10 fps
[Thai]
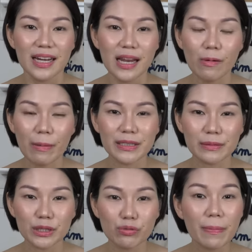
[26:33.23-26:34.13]
เรียกว่ามันจะ
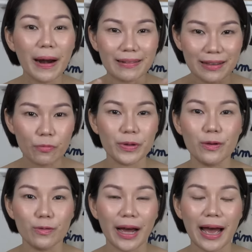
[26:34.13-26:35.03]
ไปช่วยผลัดเซลล์ผิ
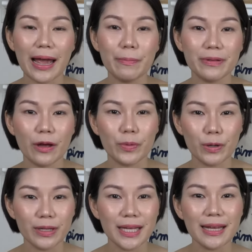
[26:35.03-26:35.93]
วนะคะให้เซลล์ผิ
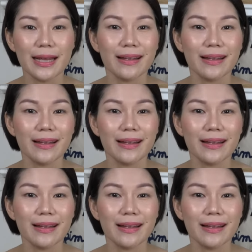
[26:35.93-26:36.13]
วที่